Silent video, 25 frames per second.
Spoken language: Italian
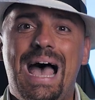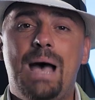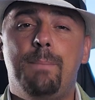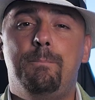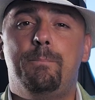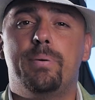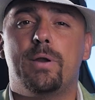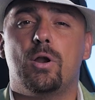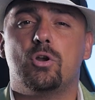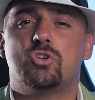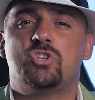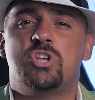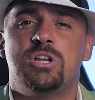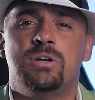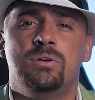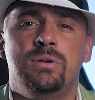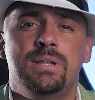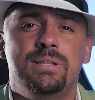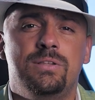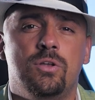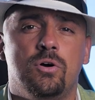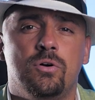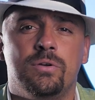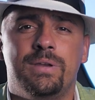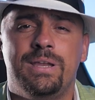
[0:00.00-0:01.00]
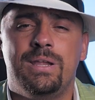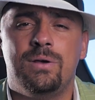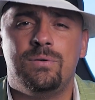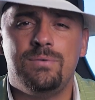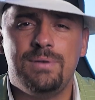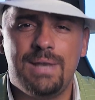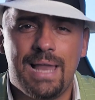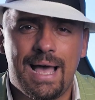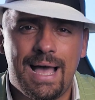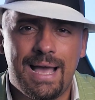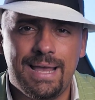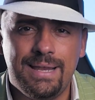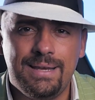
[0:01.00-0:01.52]
Approcciano le donne
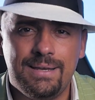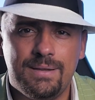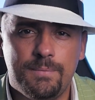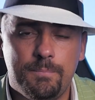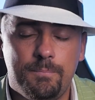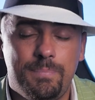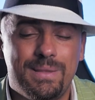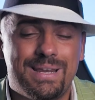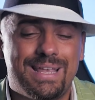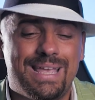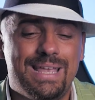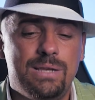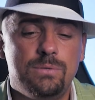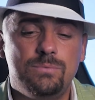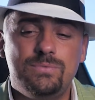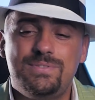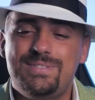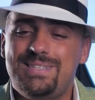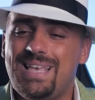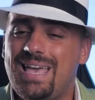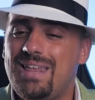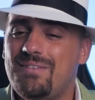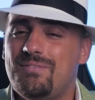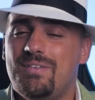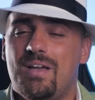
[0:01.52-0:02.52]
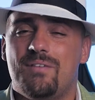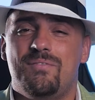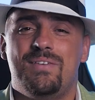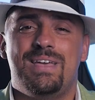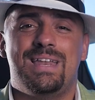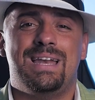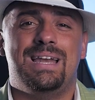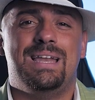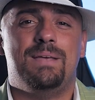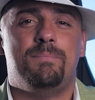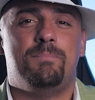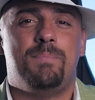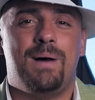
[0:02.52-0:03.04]
online perché non serve
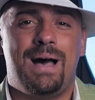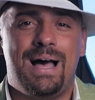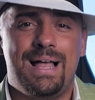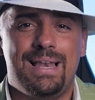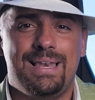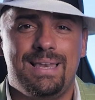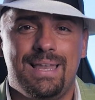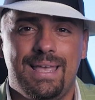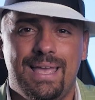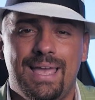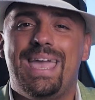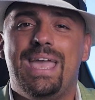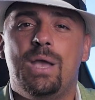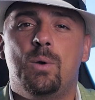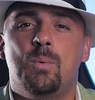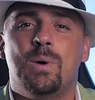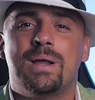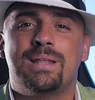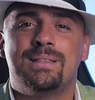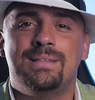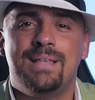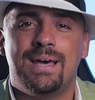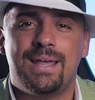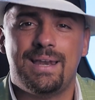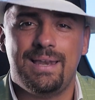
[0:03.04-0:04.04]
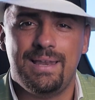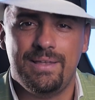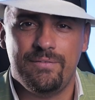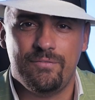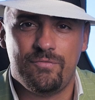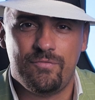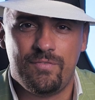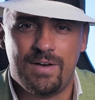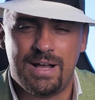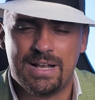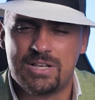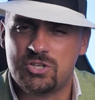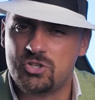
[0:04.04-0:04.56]
avere le palle e guardarle in
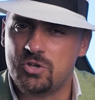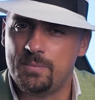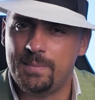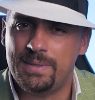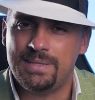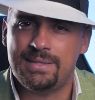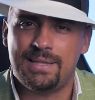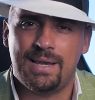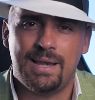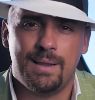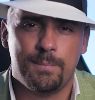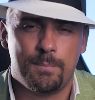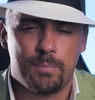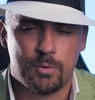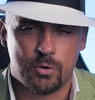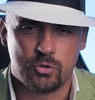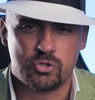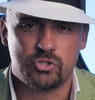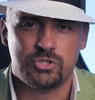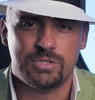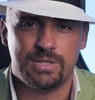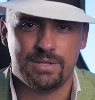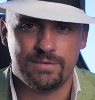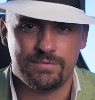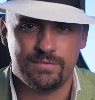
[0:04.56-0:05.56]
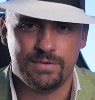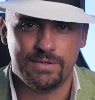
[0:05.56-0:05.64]
faccia mentre le approcci dal